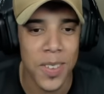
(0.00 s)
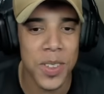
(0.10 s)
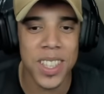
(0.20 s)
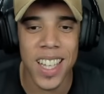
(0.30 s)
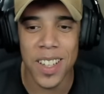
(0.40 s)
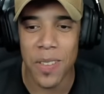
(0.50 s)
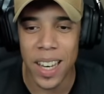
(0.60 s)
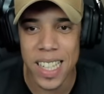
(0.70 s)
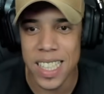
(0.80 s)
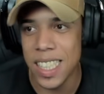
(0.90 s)
Vontade de
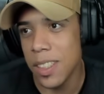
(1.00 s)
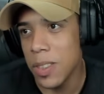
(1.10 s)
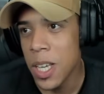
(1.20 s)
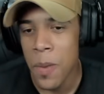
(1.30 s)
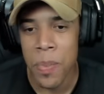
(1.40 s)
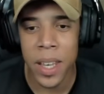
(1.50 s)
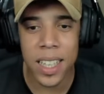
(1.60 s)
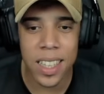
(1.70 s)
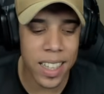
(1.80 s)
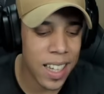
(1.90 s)
falar Steve.
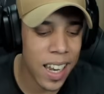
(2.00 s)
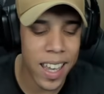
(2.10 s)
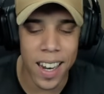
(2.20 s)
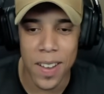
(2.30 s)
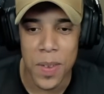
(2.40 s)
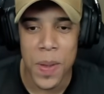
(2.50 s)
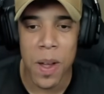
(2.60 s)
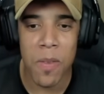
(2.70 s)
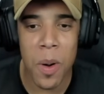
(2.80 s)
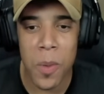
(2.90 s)
Entra aí, galera.
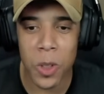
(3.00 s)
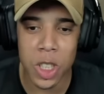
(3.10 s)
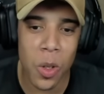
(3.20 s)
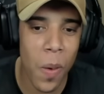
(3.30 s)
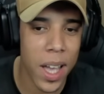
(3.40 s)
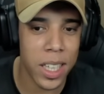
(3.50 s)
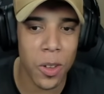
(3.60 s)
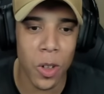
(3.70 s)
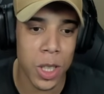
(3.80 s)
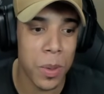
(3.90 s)
Vamos continuar
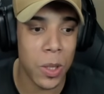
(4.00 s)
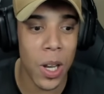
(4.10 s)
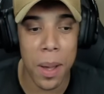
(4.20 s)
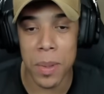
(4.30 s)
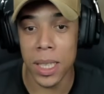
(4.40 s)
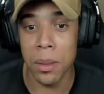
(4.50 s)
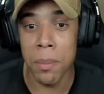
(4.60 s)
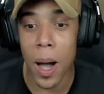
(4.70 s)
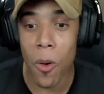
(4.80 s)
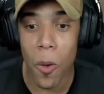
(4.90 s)
aqui com o nosso patrulhamento.
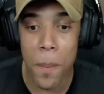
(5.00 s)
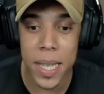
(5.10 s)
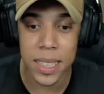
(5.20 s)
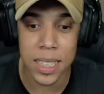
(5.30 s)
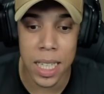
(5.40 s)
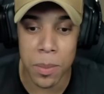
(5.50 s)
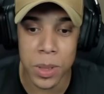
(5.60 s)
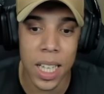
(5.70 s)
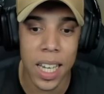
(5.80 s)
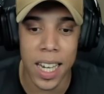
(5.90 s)
Mal
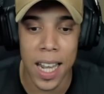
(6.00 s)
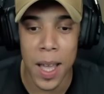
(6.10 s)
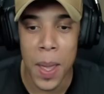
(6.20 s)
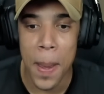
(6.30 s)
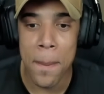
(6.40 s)
começamos, galera.